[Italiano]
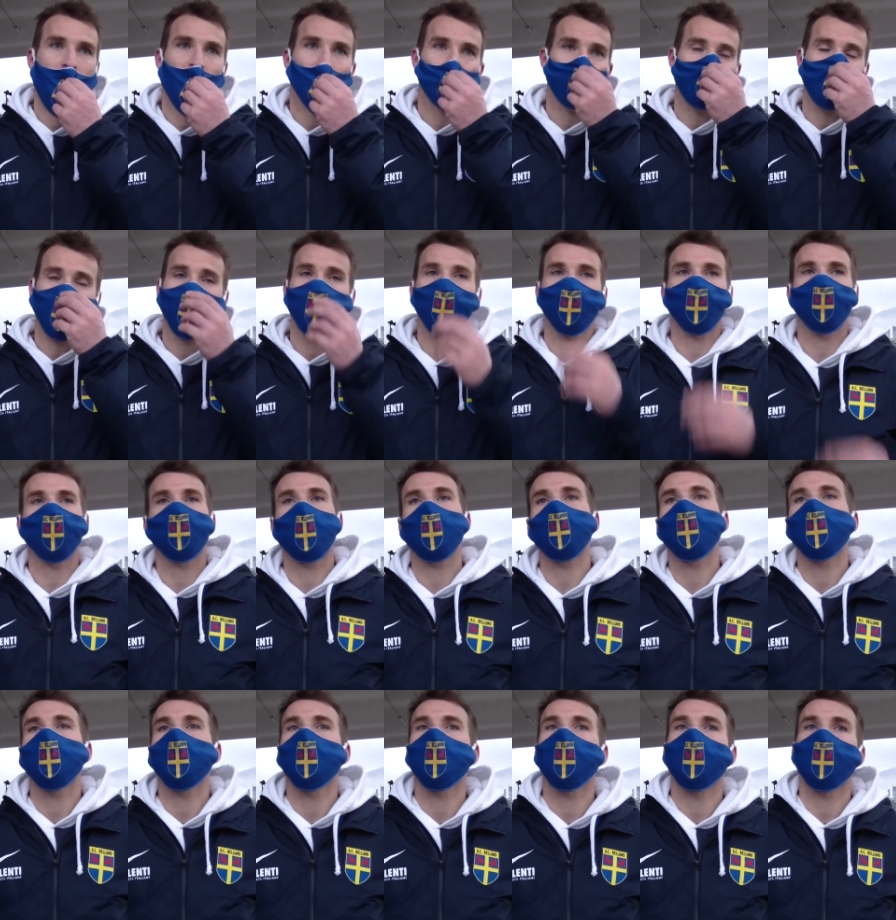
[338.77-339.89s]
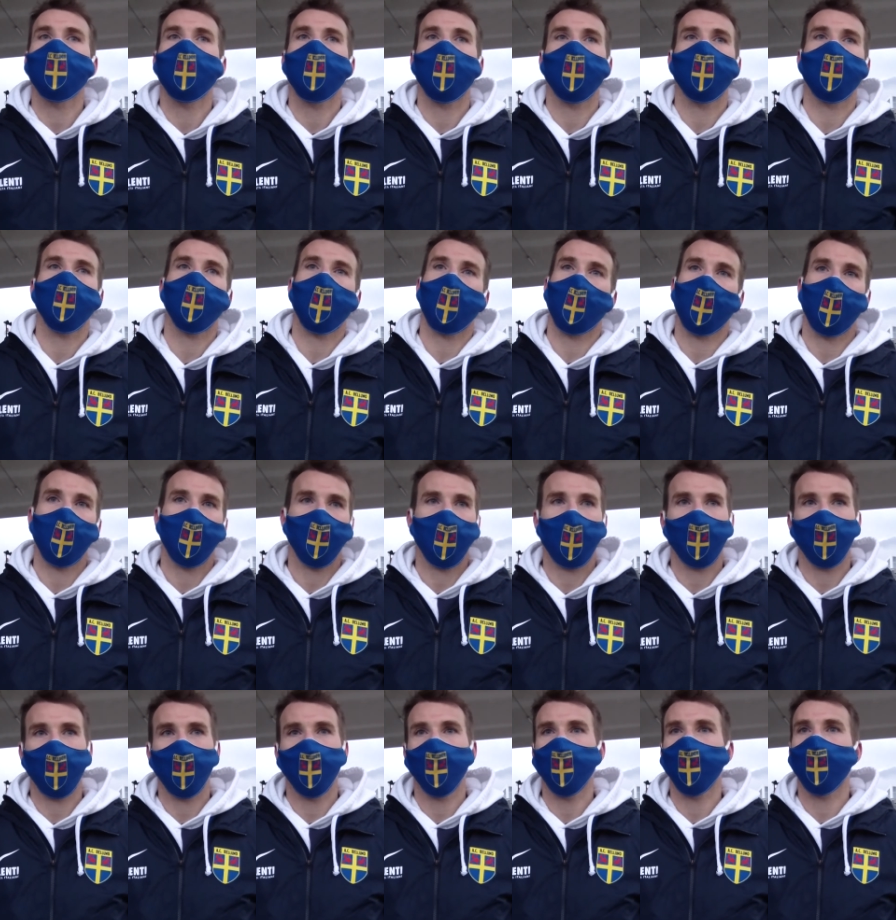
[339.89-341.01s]
Abbiamo la fortuna di, di, avere oltre a Chiesa
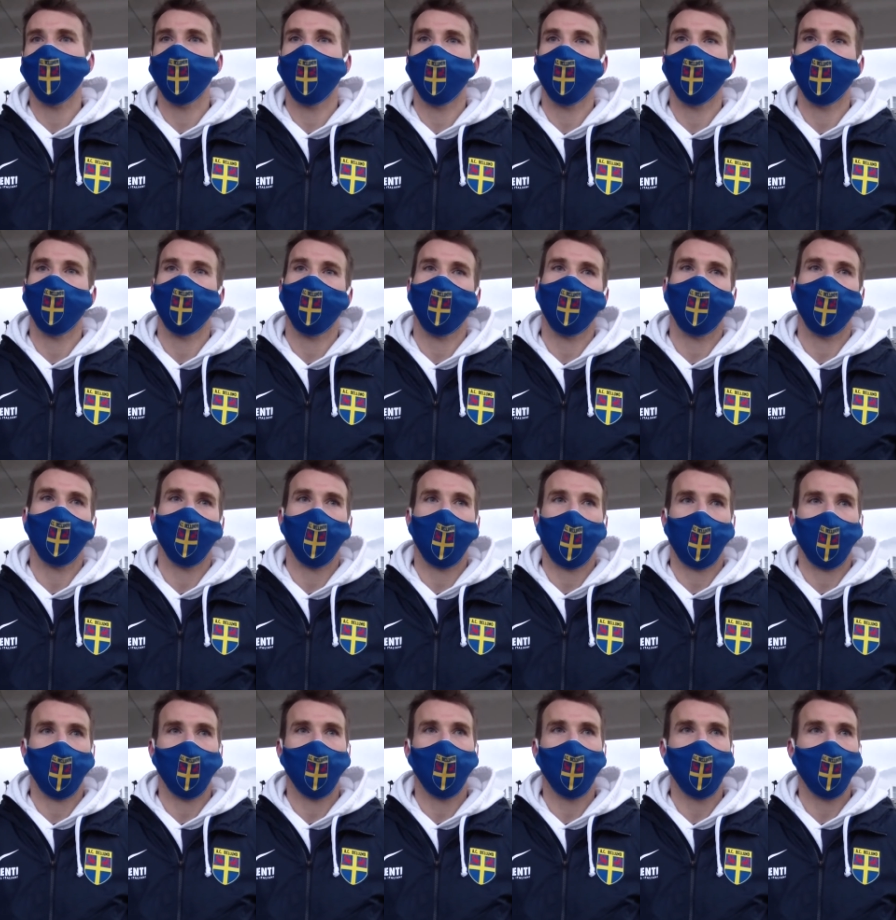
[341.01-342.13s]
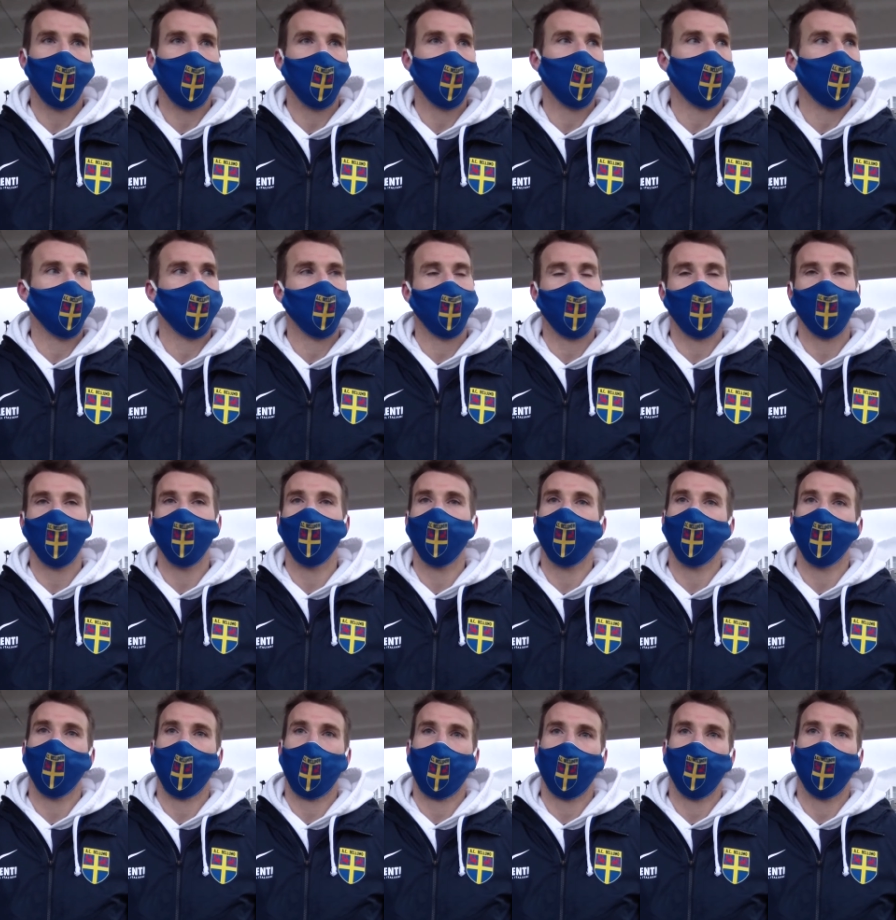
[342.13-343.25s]
altri giovani molto importanti che stanno
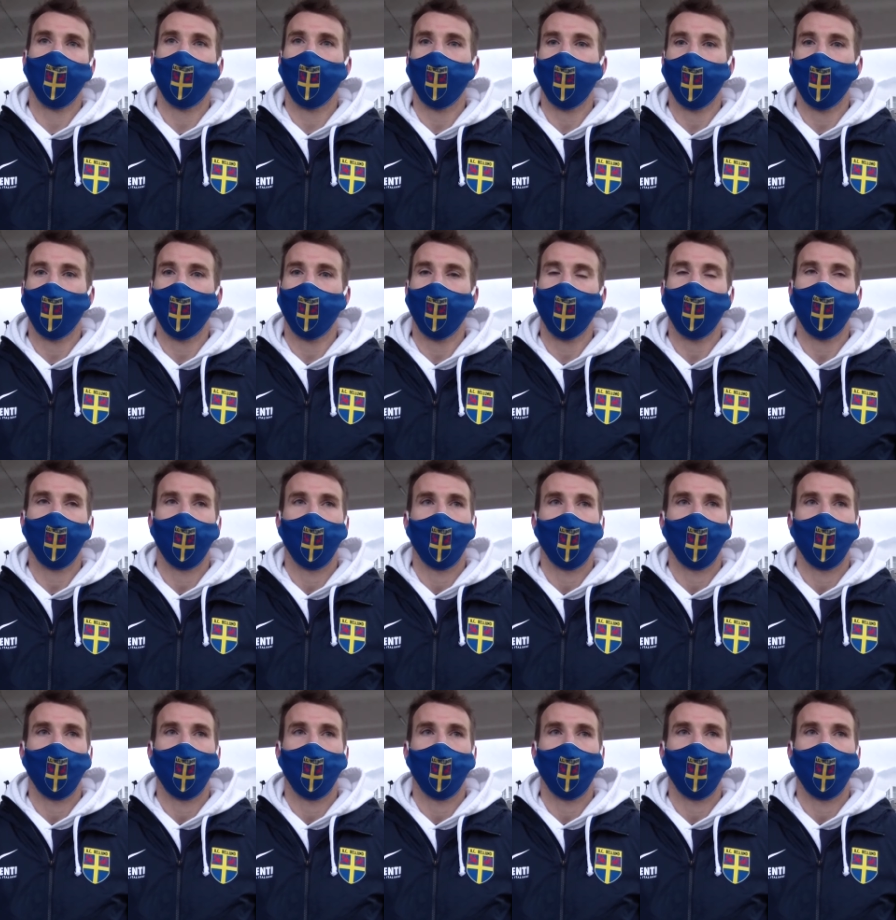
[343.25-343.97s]
dimostrando